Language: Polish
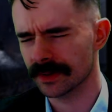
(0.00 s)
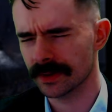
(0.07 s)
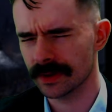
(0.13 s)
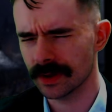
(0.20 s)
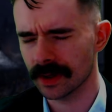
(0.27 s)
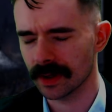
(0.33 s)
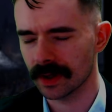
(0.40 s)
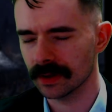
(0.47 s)

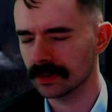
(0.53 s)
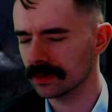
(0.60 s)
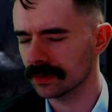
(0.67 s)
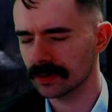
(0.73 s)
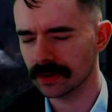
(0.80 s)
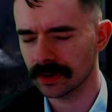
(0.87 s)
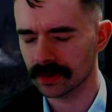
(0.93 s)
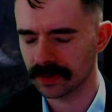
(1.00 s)
nie, ale nie,
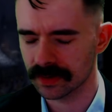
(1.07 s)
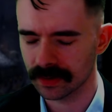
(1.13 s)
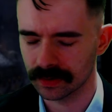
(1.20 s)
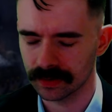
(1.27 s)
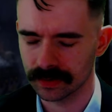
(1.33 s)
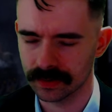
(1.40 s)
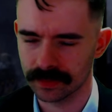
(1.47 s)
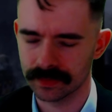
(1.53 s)
nie, no co
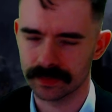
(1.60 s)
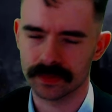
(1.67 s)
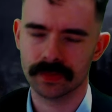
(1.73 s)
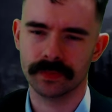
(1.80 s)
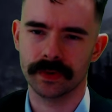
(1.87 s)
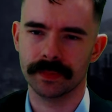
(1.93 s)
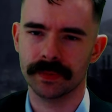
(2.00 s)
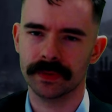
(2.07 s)
ty, no
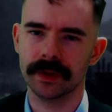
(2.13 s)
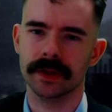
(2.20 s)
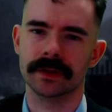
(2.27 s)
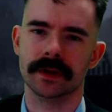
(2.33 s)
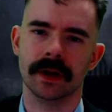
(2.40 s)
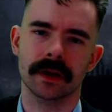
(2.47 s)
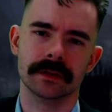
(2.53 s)
żółwik, łódeczka.